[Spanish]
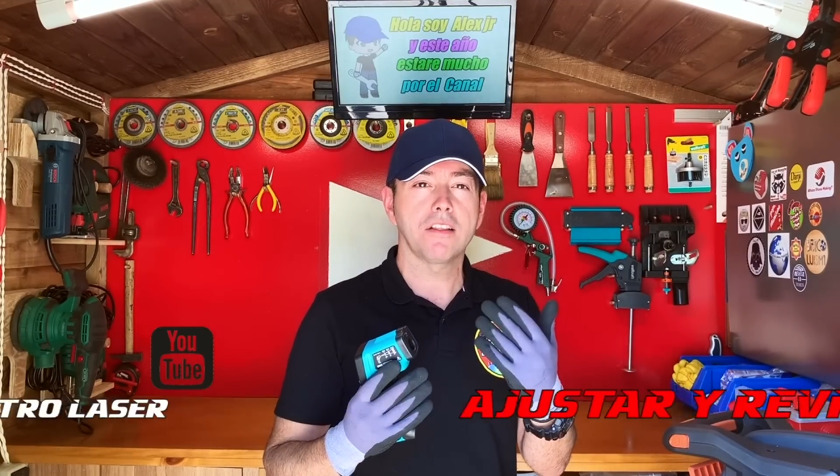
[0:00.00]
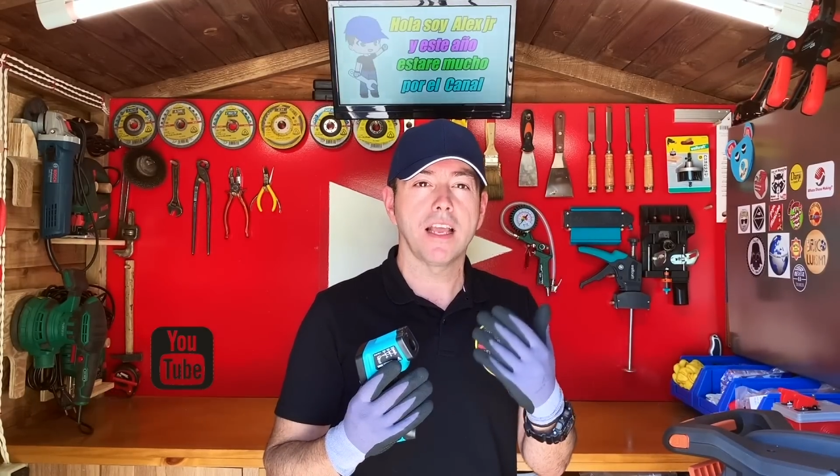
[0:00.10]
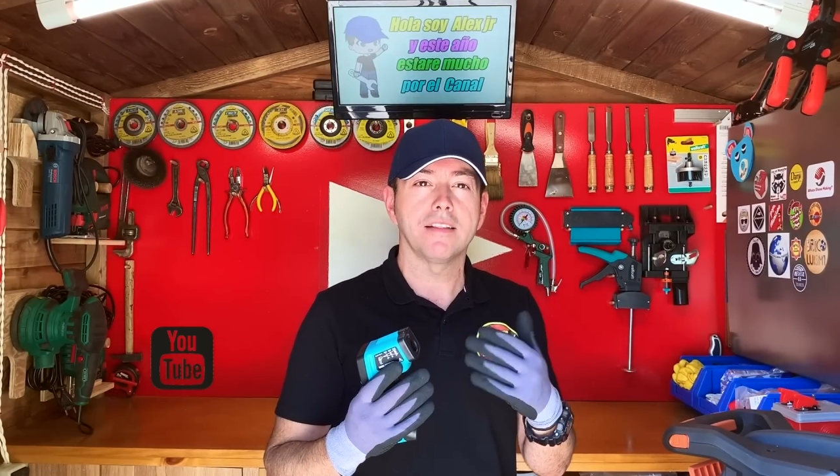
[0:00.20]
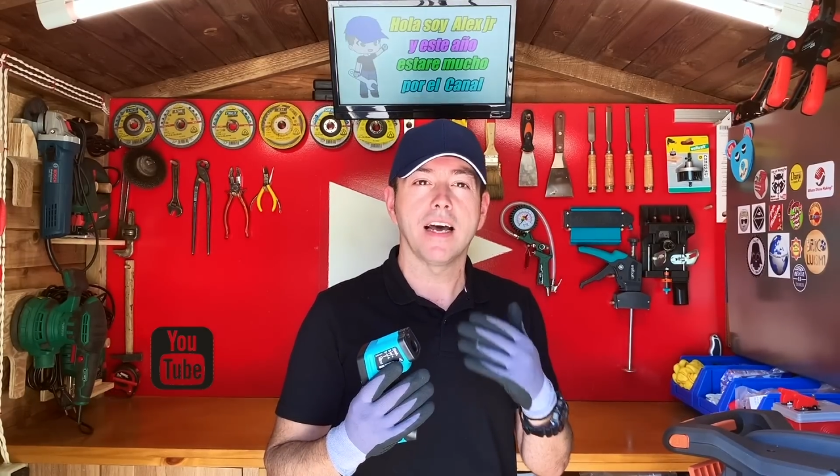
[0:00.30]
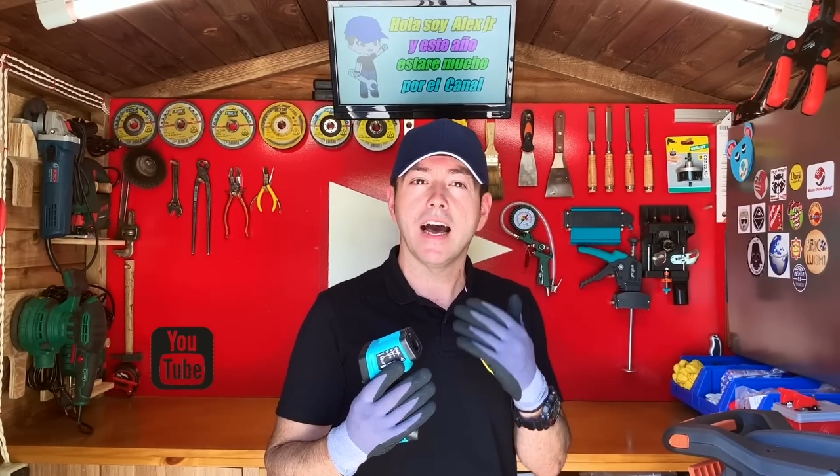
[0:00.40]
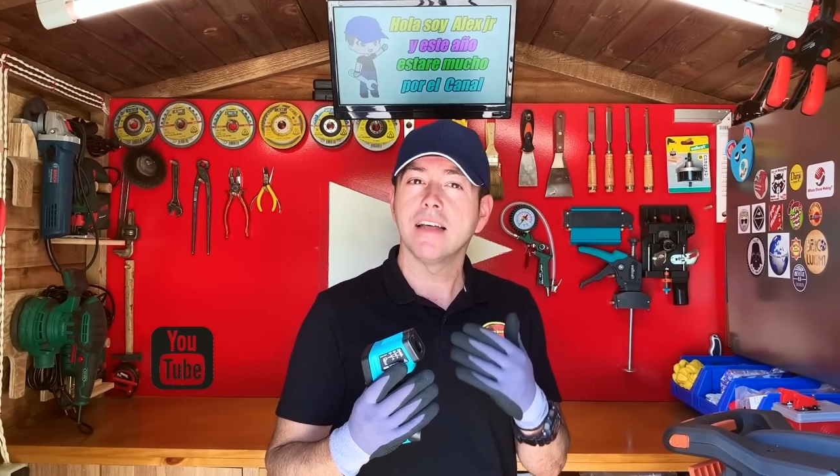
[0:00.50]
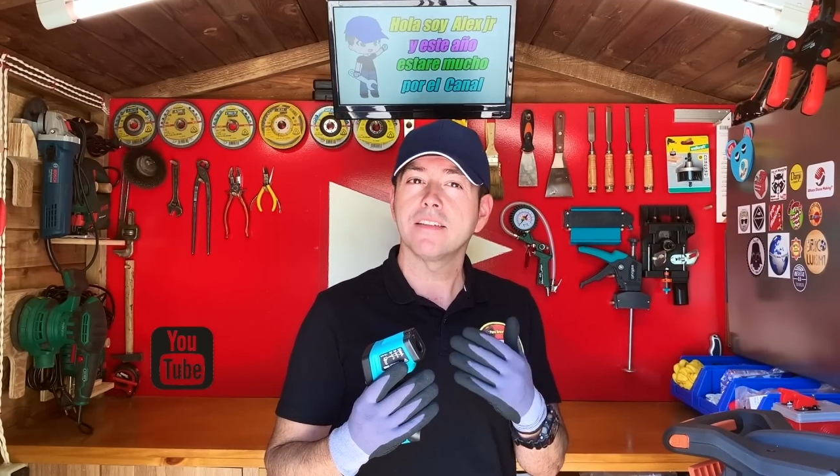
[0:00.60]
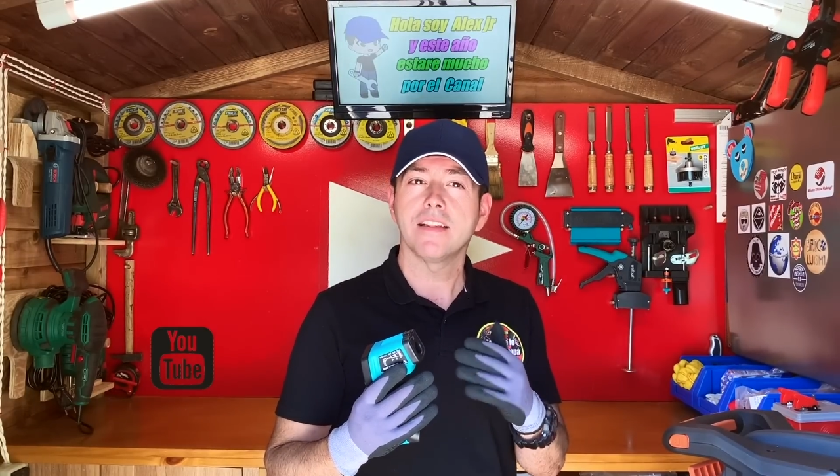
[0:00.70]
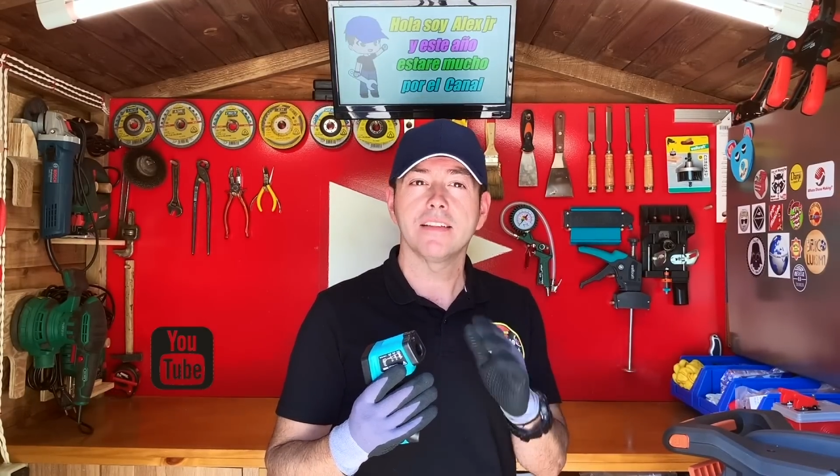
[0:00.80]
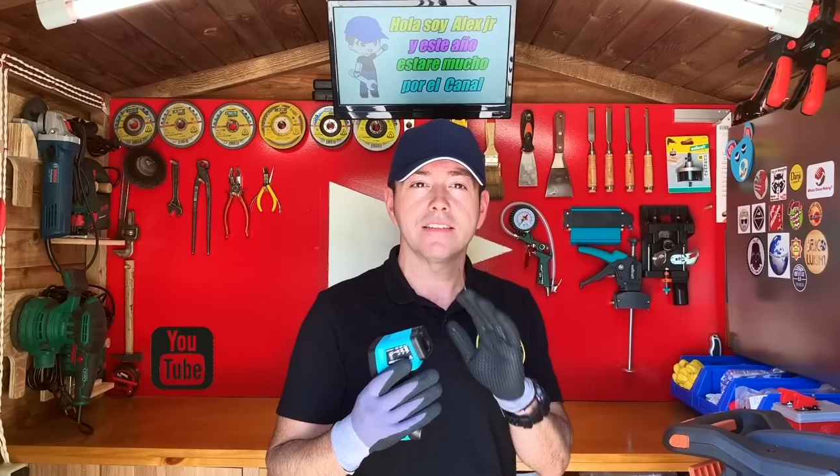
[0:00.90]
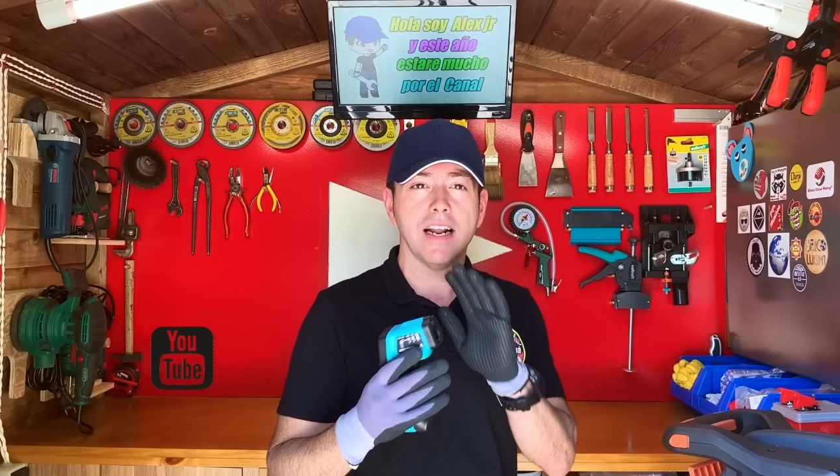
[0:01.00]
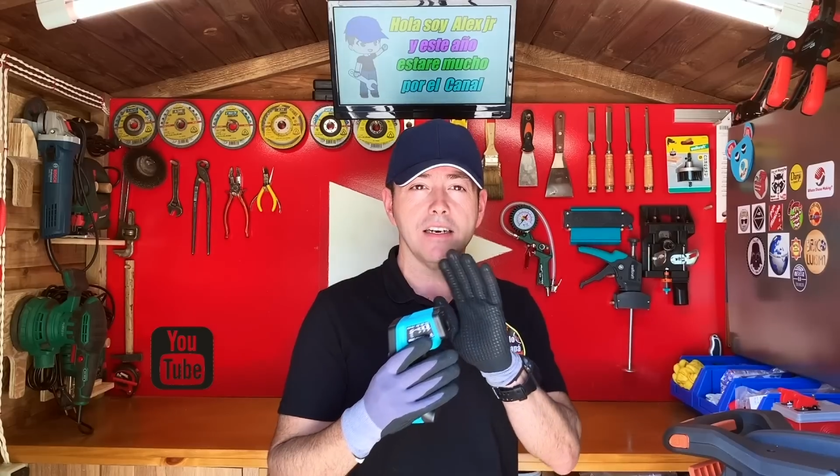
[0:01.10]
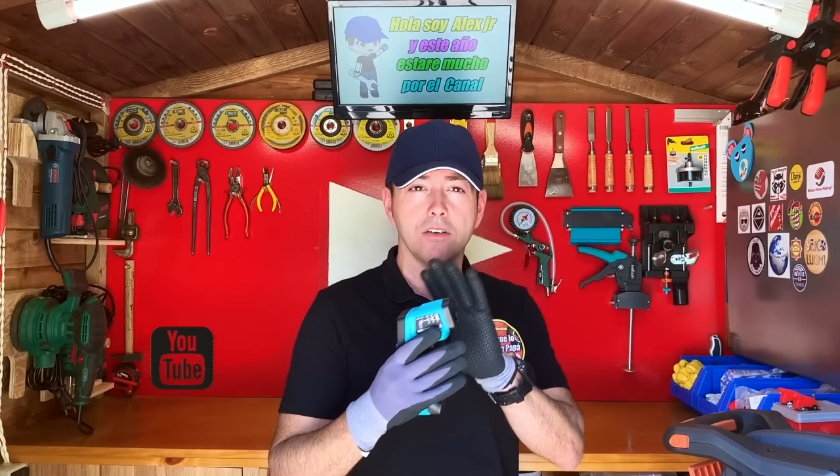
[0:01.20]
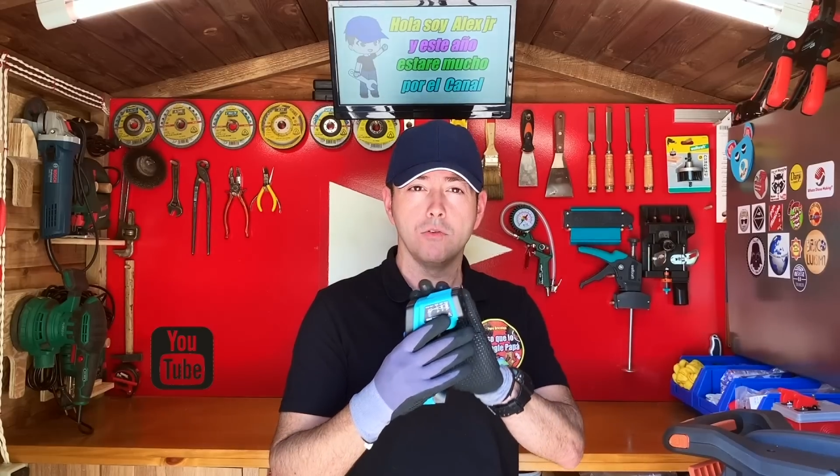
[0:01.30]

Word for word: tiendas, antes de entrar,